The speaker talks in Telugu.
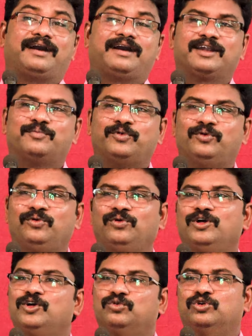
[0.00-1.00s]
అన్నప్పుడు
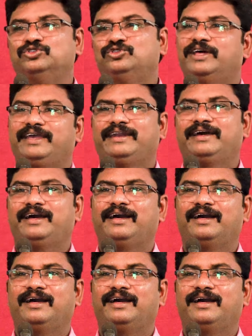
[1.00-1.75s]
వద్దు నాయనా